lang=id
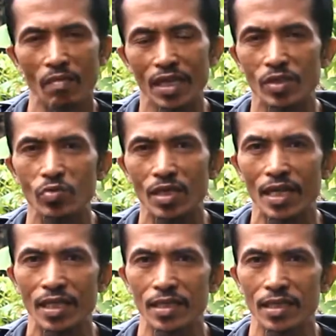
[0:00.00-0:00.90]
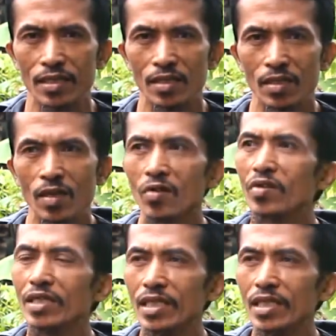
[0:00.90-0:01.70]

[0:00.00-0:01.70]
maju tak nanti oh